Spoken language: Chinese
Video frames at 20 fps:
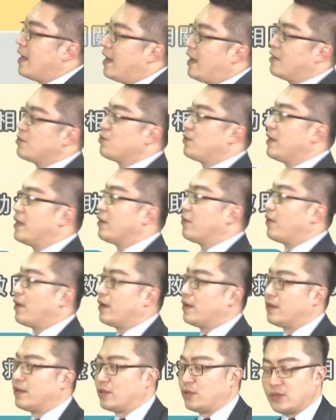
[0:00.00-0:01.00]
啊，所以那块
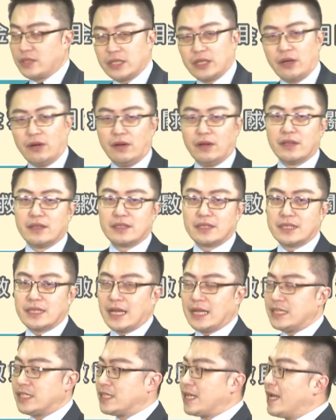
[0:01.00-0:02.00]
呢，都是讲哦，
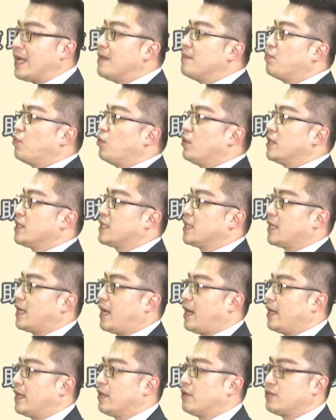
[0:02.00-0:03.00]
在上一波的这个
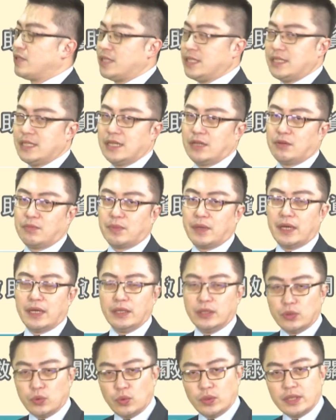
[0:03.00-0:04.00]
寒流期间，我们
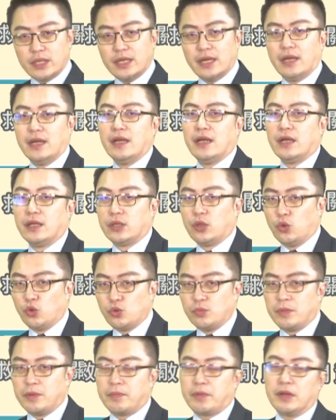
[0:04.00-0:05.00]
很多的农
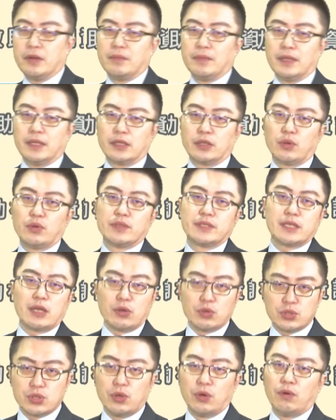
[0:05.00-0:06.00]
渔民朋友们都有
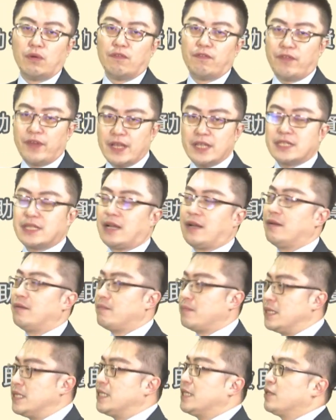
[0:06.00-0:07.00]
遭受非常
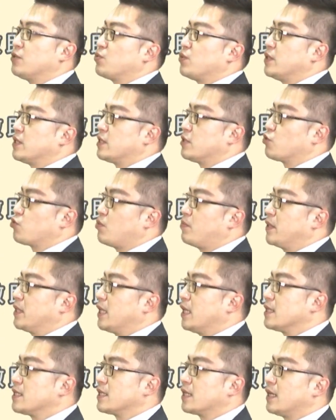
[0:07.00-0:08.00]
明显的损失，所以我们
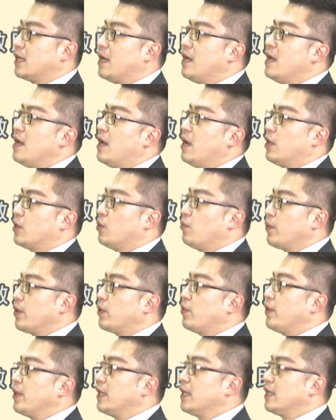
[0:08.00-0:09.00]
的这个农委
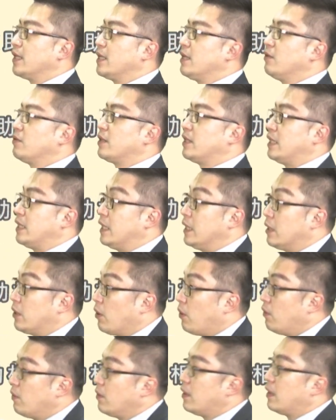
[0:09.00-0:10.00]
会呢，也有提
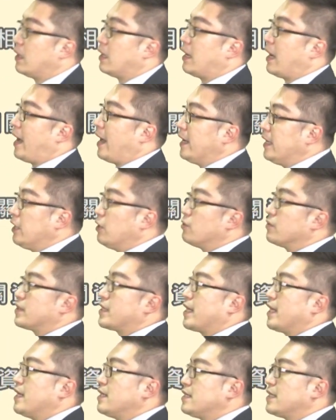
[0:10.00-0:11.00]
供啊寒流
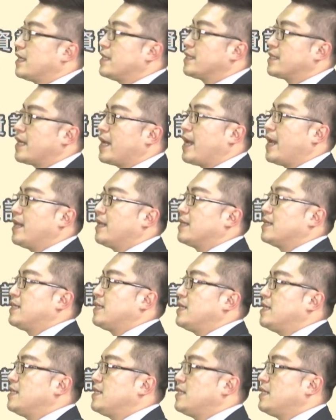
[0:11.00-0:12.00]
天然灾害的
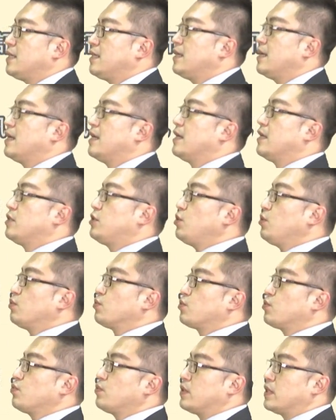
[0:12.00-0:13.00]
现金。救
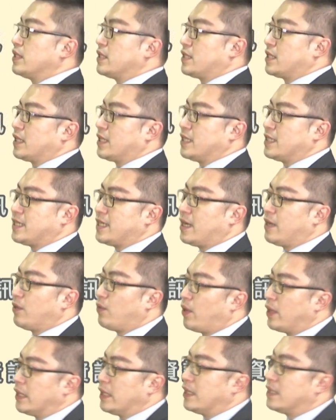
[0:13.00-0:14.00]
助的这个相
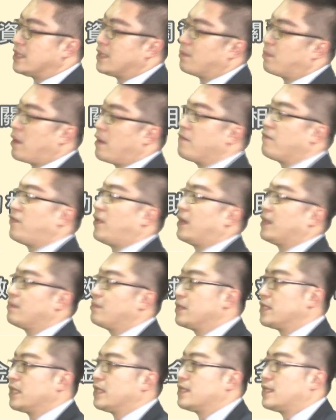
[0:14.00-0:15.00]
关的一些办法，那
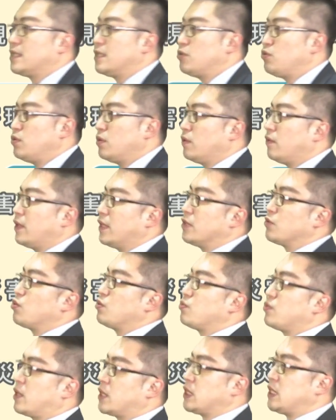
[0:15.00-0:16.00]
么这个资讯的话呢，
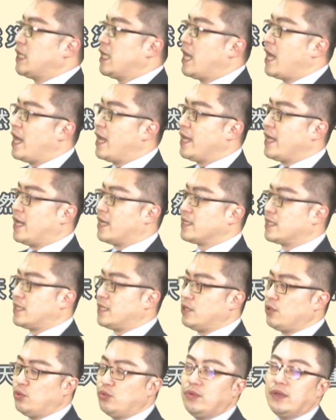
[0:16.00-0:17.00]
最主要是养
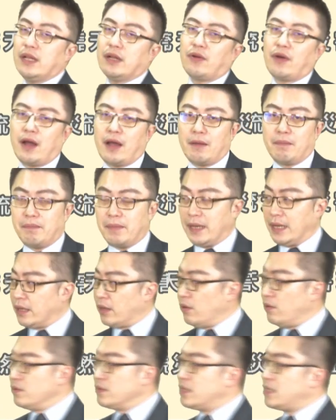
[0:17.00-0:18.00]
殖渔业的话，每
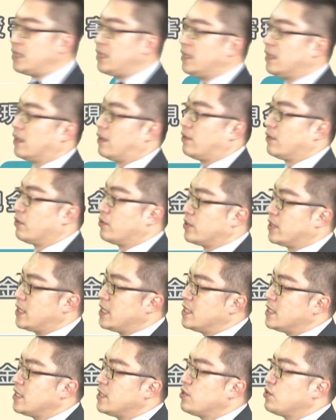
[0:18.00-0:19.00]
公顷哦有
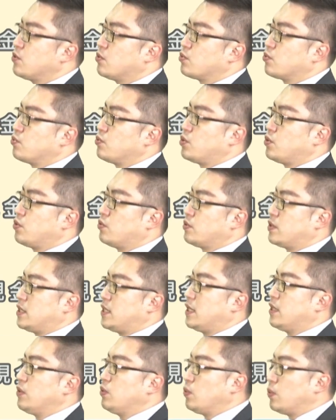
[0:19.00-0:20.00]
现金救助九
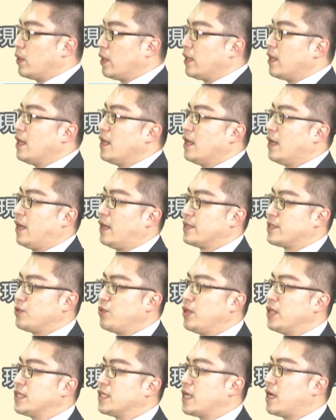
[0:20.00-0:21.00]
千元啊，针
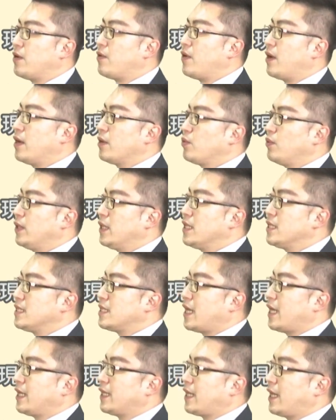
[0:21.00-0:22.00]
对彰化、云林、
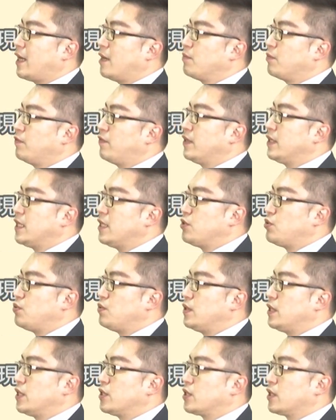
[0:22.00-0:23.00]
嘉义、台南部分地
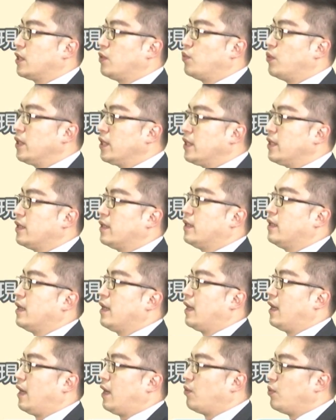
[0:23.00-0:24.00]
区的这个文蛤
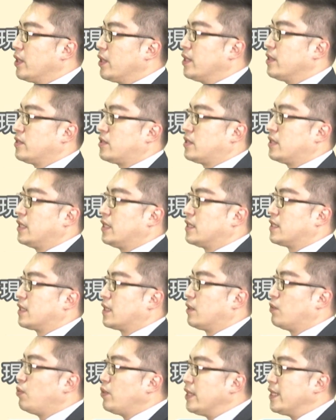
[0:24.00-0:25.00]
啊、蛤池的这
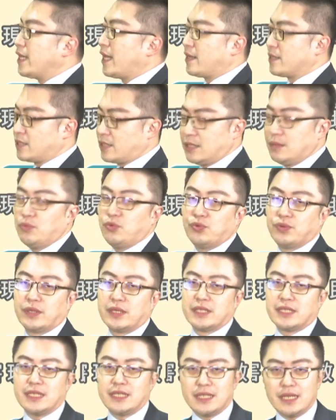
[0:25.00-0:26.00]
个混养私募鱼
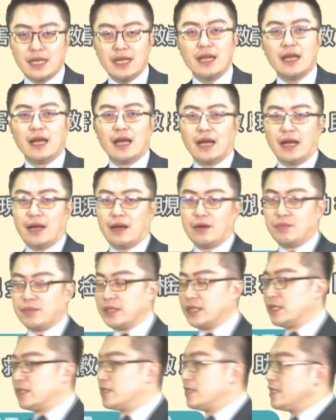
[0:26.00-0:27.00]
的这些啊，我们
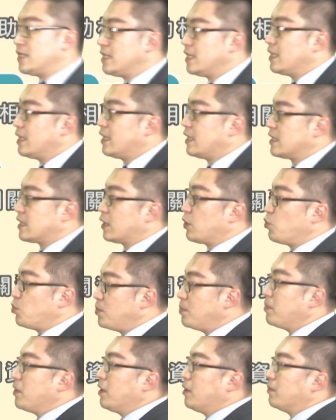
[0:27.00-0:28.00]
的这些啊、这个渔
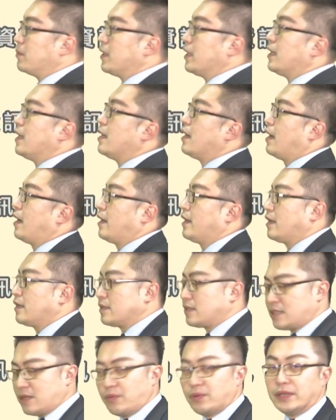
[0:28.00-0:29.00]
民朋友们啊，
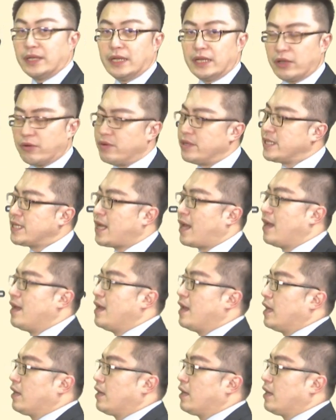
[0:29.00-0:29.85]
稍微的留一下。